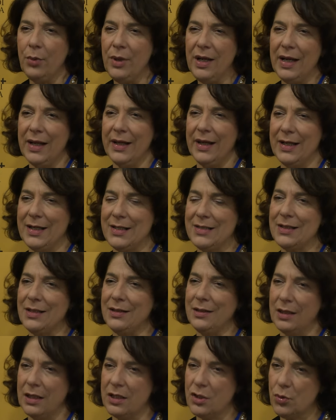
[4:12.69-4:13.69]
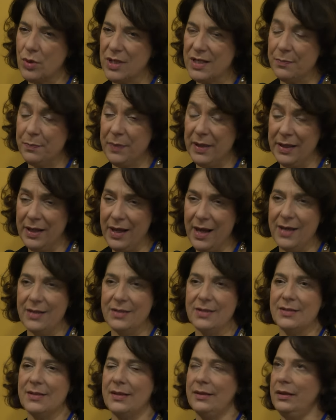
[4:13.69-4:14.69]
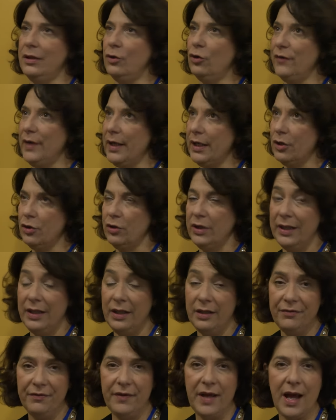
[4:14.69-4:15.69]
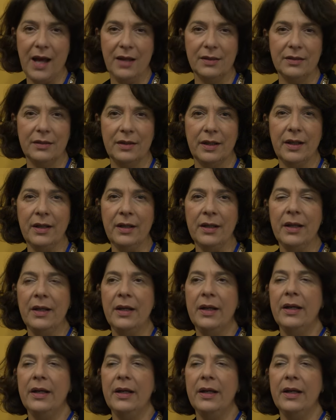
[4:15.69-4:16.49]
quella che era stata la sua esperienza di governo nelle Fiandre,